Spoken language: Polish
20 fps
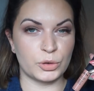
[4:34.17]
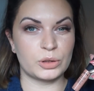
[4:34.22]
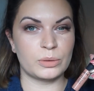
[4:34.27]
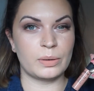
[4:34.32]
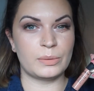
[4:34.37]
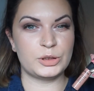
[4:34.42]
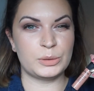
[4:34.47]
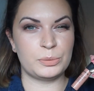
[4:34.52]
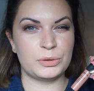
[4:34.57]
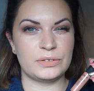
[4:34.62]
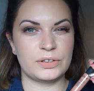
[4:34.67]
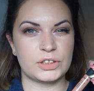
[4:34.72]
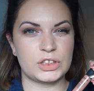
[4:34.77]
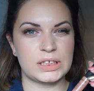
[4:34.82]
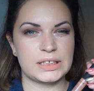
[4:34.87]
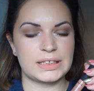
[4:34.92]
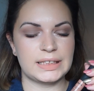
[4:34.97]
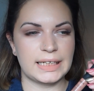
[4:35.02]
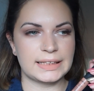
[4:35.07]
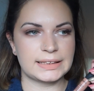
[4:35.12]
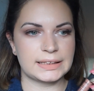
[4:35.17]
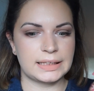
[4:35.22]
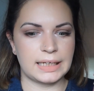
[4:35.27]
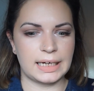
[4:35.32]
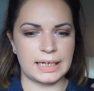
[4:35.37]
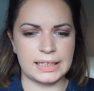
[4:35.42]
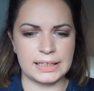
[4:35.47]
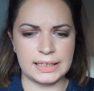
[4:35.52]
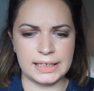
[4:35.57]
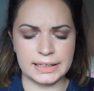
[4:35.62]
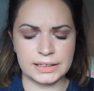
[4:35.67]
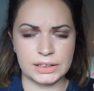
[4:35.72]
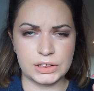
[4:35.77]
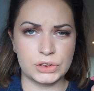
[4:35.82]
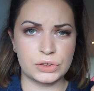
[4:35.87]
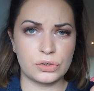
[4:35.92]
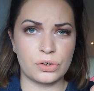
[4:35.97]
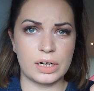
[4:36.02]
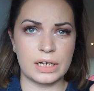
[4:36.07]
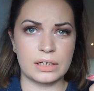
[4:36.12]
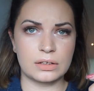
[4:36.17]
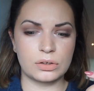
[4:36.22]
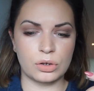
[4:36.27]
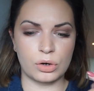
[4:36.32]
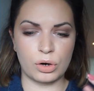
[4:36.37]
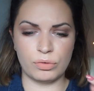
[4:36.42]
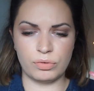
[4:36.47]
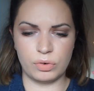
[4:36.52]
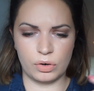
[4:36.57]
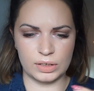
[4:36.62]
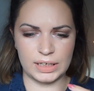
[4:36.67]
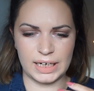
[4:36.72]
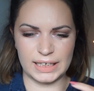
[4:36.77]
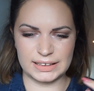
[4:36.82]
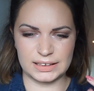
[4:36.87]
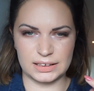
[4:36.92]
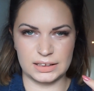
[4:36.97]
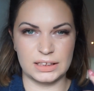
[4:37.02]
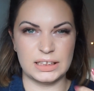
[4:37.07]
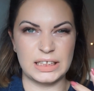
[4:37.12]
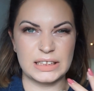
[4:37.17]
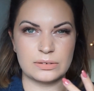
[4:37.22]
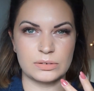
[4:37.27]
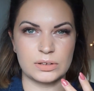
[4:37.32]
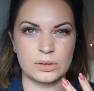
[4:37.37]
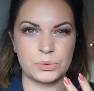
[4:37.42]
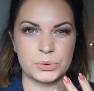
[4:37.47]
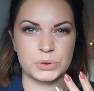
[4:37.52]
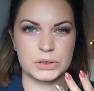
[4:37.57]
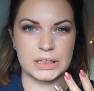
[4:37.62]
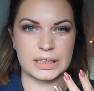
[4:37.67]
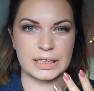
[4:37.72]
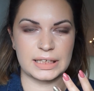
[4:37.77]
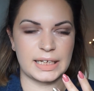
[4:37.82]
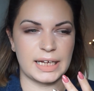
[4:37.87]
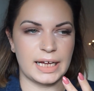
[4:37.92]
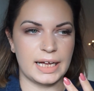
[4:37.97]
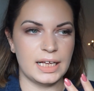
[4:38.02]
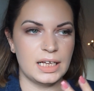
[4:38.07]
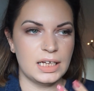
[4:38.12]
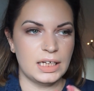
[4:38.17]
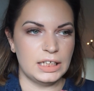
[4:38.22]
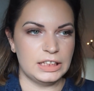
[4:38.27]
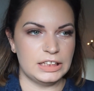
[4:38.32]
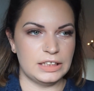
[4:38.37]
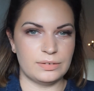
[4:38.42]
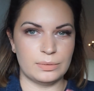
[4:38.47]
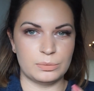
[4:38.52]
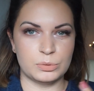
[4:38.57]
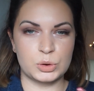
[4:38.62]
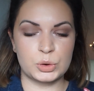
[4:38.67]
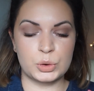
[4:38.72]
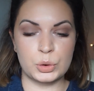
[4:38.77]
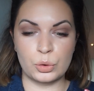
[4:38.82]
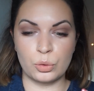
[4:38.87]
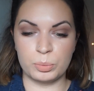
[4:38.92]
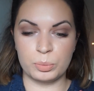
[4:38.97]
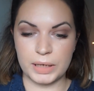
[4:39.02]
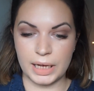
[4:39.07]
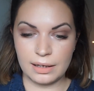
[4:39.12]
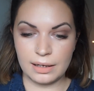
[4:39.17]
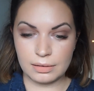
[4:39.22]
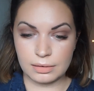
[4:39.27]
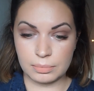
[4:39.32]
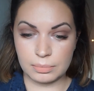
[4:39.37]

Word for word: Podoba mi się, ponieważ jest jasny, ale nie jakiś korektorowo jasny, nie są to usta takie, nie wiem, trupie.